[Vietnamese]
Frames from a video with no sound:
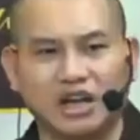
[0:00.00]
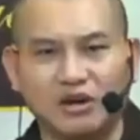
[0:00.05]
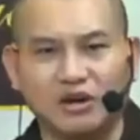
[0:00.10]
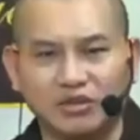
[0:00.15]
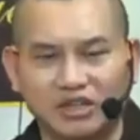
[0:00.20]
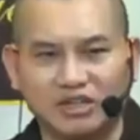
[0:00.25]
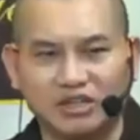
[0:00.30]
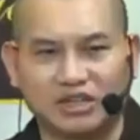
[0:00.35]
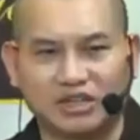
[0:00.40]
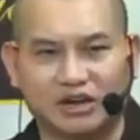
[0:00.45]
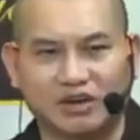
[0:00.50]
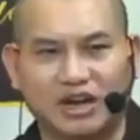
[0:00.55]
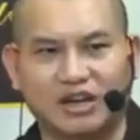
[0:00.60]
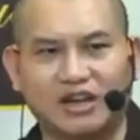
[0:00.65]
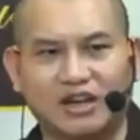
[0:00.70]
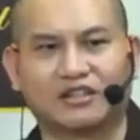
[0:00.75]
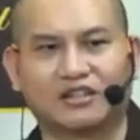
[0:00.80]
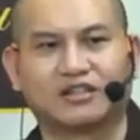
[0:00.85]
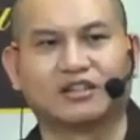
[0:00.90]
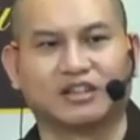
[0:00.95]
sau này để xử
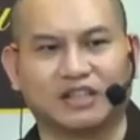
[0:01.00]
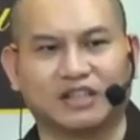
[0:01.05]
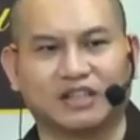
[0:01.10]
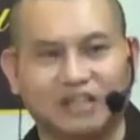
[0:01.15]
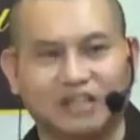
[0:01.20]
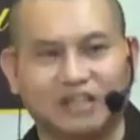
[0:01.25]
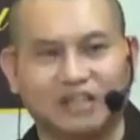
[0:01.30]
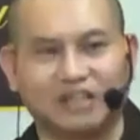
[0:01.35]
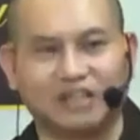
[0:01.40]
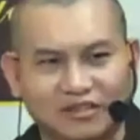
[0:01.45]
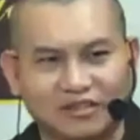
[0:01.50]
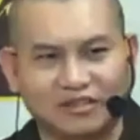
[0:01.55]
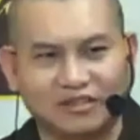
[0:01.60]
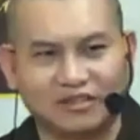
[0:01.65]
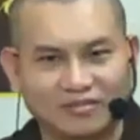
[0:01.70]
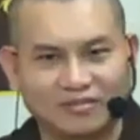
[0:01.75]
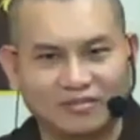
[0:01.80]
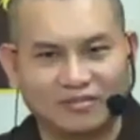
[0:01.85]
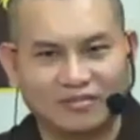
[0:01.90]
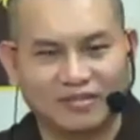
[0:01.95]
lý
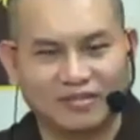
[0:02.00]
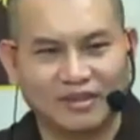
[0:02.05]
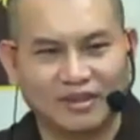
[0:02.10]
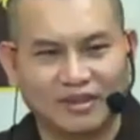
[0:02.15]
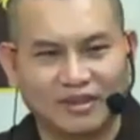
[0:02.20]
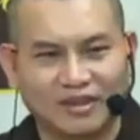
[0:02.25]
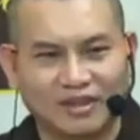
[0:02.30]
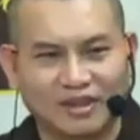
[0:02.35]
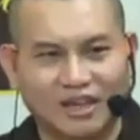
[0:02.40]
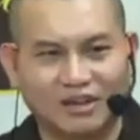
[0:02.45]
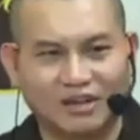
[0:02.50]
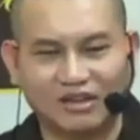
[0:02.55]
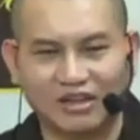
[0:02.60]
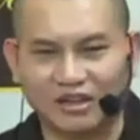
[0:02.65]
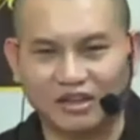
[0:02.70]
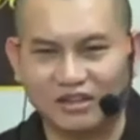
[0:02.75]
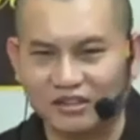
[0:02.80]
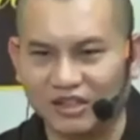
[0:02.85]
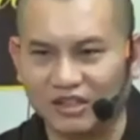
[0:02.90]
thì con dặn trước